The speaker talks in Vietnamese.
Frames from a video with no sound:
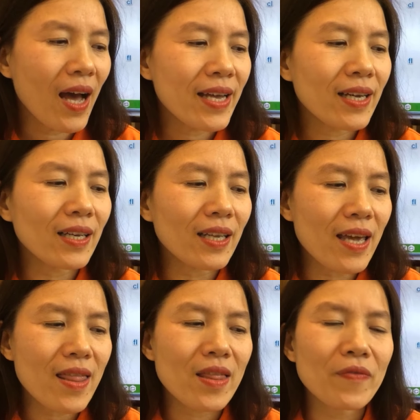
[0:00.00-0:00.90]
I
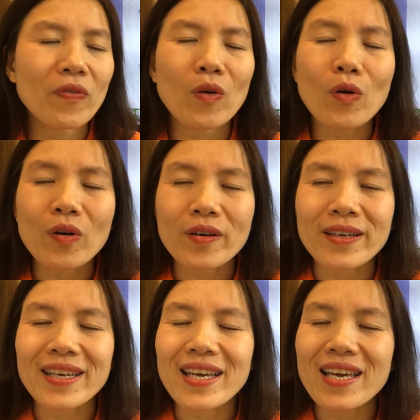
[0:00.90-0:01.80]
clean the
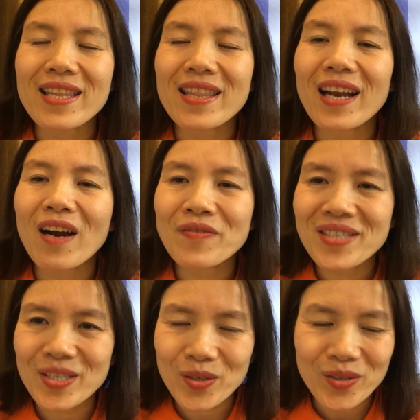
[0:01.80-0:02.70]
floor in the
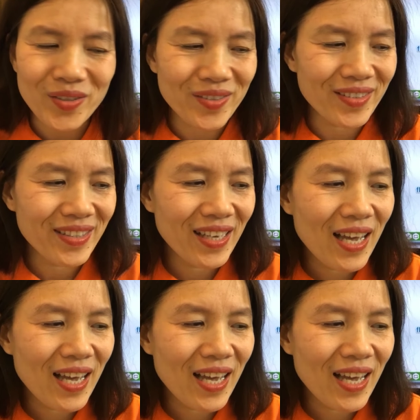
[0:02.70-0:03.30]
afternoon